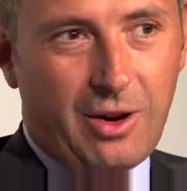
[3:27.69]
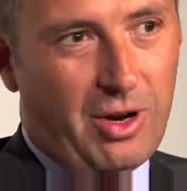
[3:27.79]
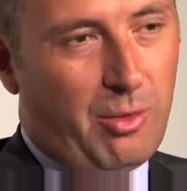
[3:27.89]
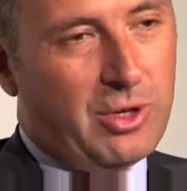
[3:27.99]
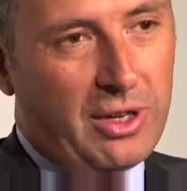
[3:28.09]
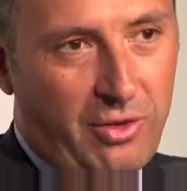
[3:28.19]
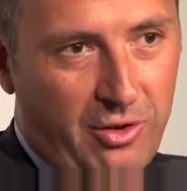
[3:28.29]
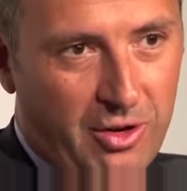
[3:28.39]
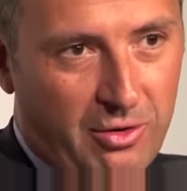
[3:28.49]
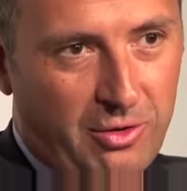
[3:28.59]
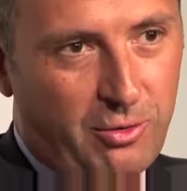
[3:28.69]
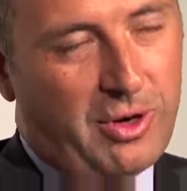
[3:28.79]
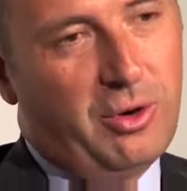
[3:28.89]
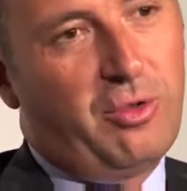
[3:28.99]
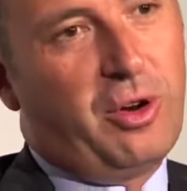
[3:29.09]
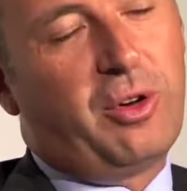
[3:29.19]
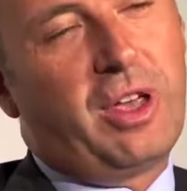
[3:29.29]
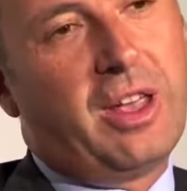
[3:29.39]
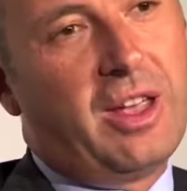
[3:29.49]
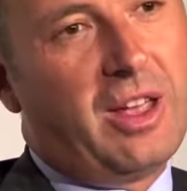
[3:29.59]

collaborazione, una scuola dove noi